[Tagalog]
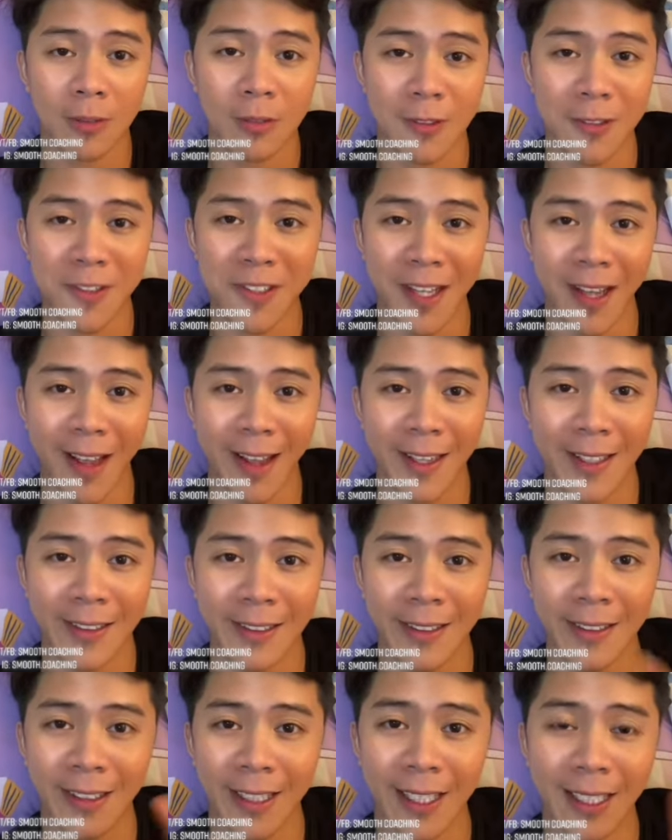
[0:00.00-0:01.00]
Okay?
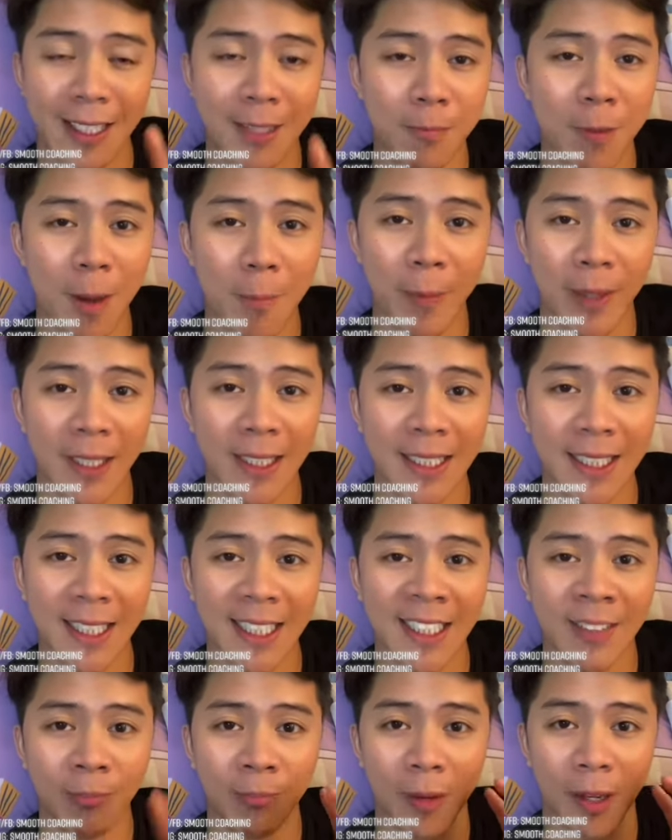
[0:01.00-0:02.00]
Hindi kanya
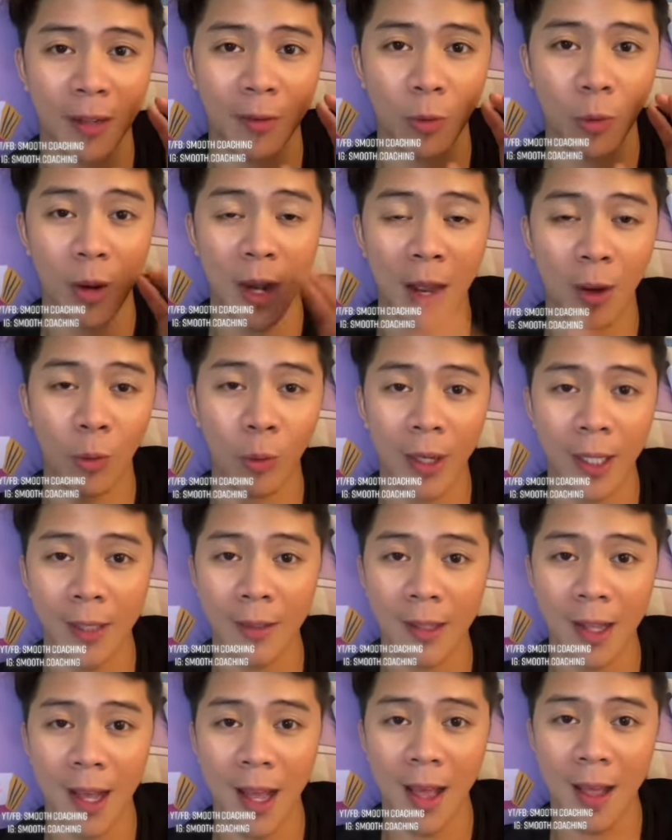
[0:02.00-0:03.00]
papansinin pag walang
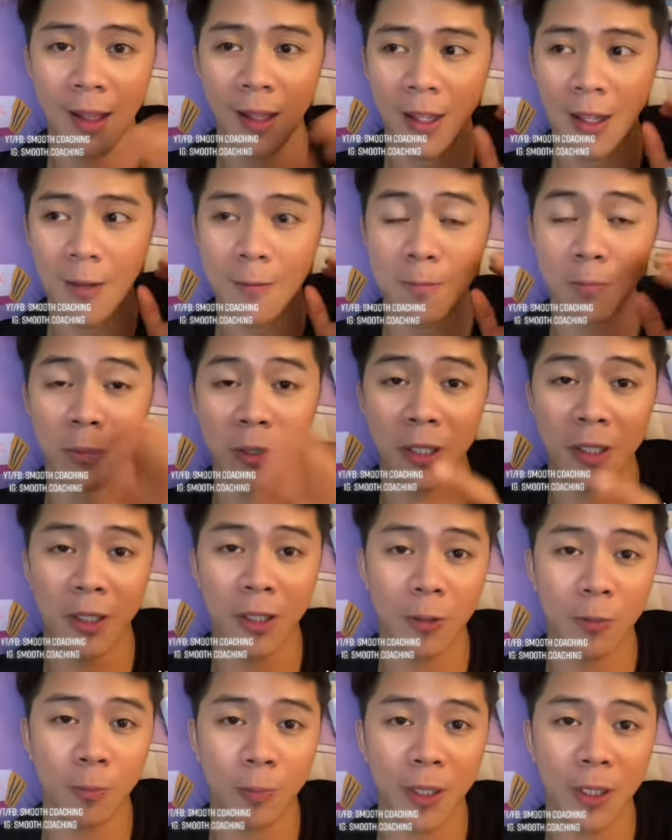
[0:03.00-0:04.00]
kwenta, blur
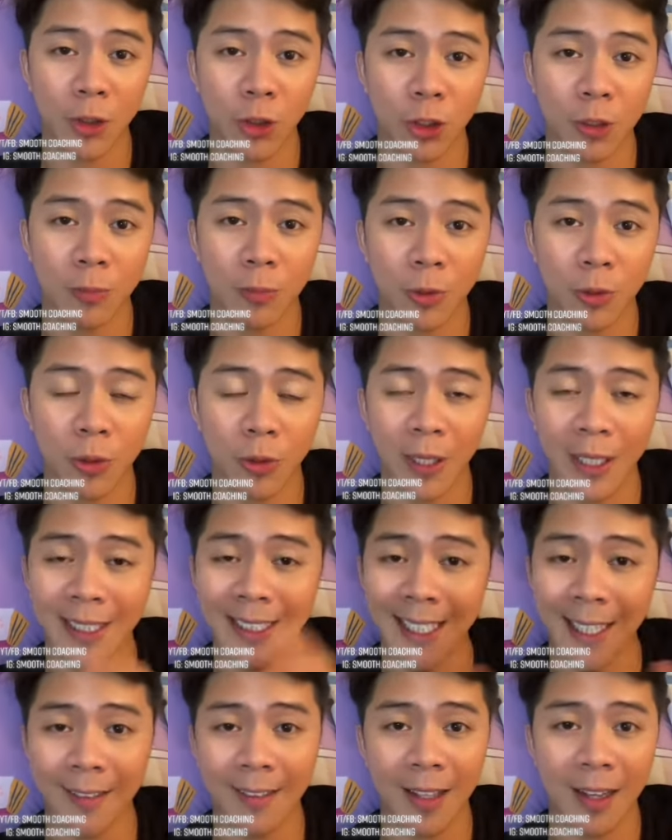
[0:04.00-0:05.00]
yung picture mo,
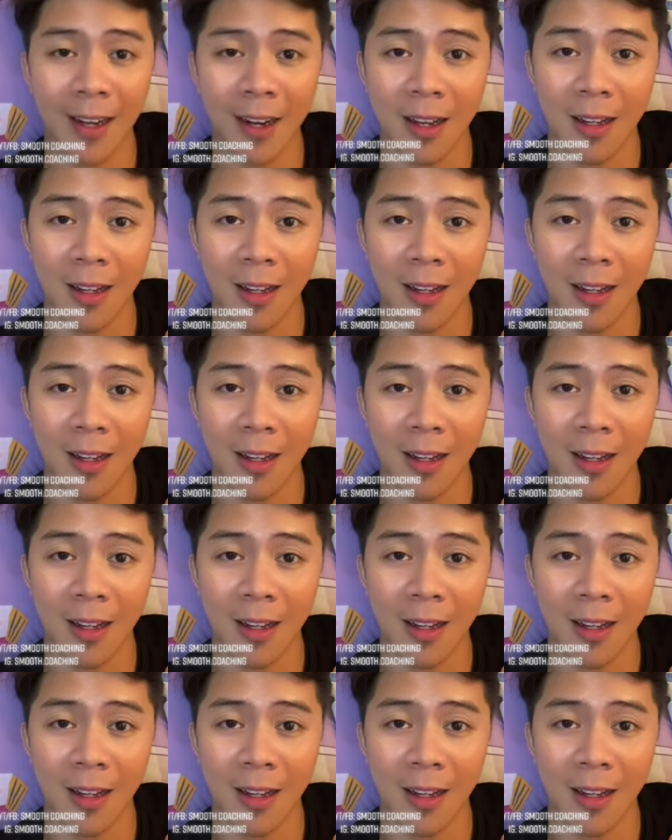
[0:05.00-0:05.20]
etc.